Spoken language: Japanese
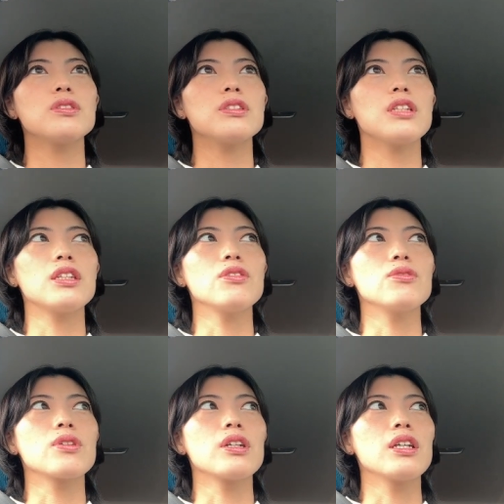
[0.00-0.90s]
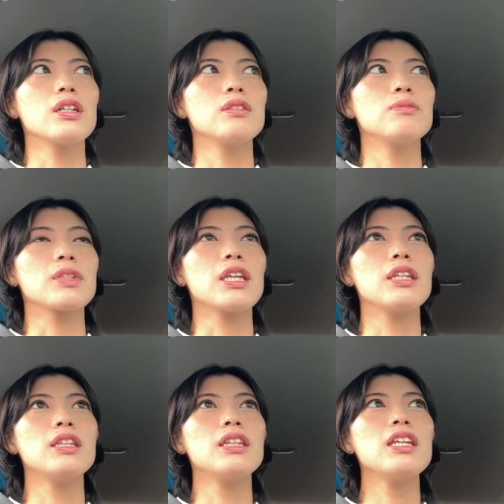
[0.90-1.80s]
何て言うのかな
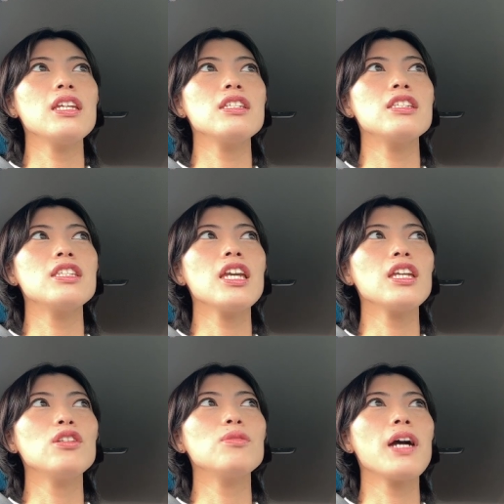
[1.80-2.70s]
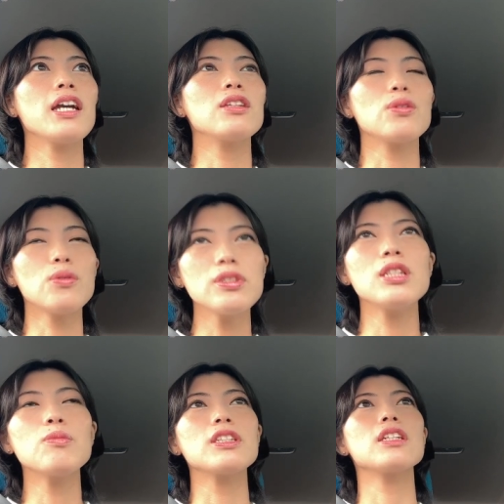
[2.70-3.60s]
決定している場合どうし
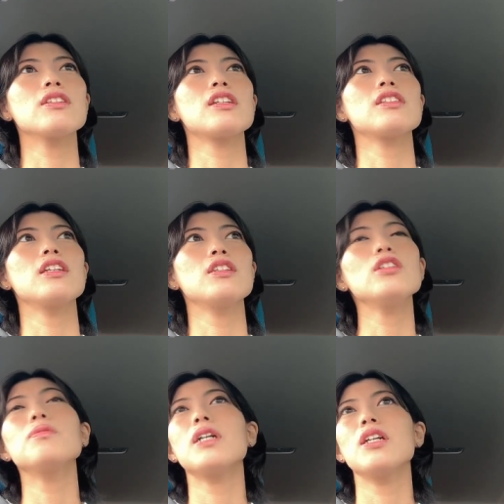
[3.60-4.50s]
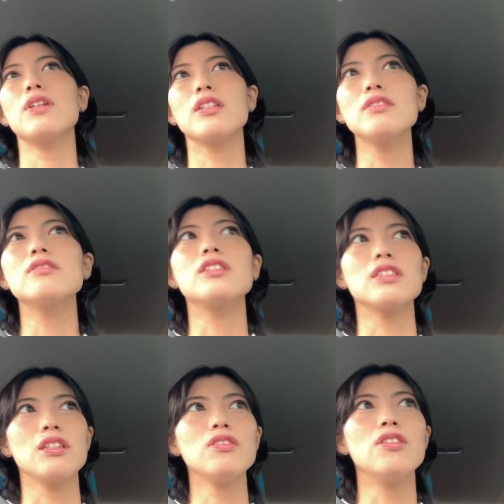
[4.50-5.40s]
ても来てくださいっていう場合は行くんです
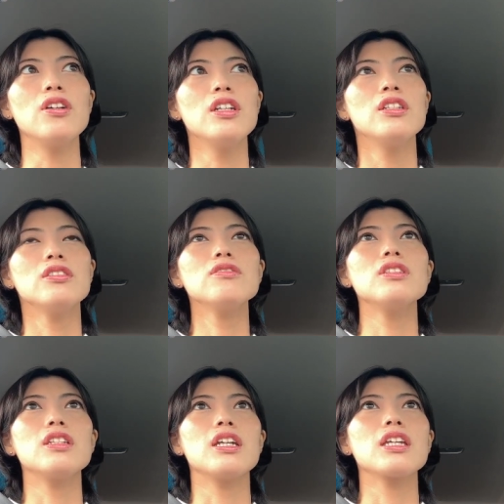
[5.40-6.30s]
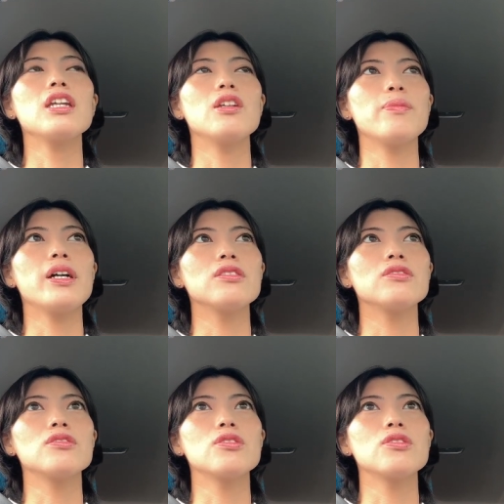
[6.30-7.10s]
けどそうでなければその